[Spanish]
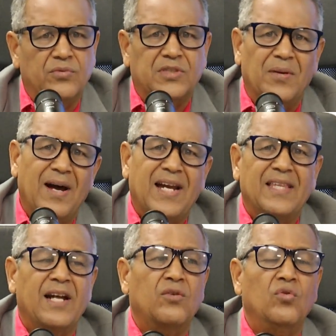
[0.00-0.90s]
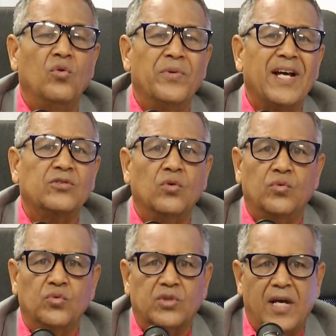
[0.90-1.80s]
se va a quedar con los brazos
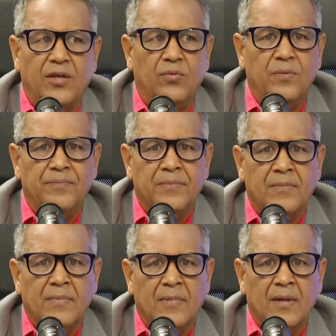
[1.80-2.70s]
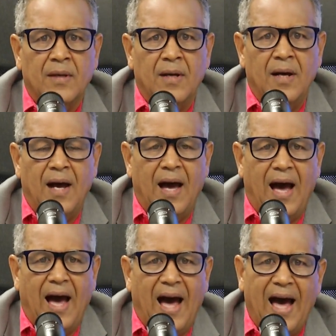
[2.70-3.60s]
cruzados
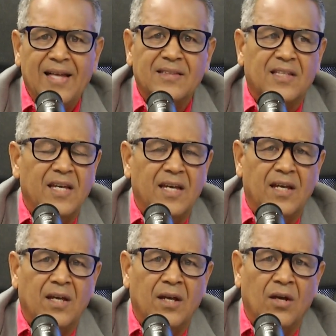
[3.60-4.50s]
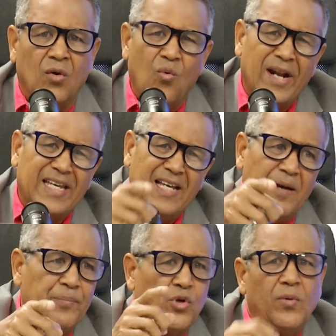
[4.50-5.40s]
ante cualquier
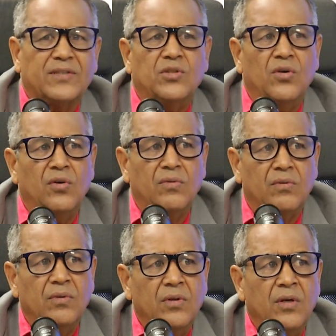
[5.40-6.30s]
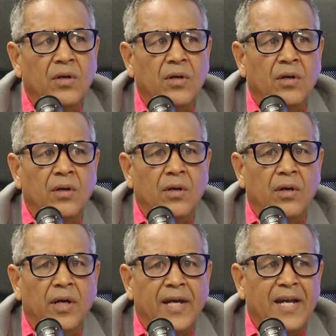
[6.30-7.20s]
aprobación
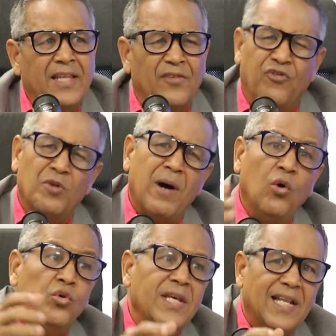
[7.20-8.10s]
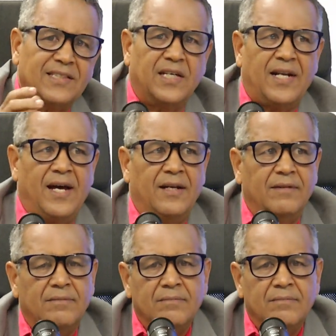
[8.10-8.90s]
eh, de forma unilateral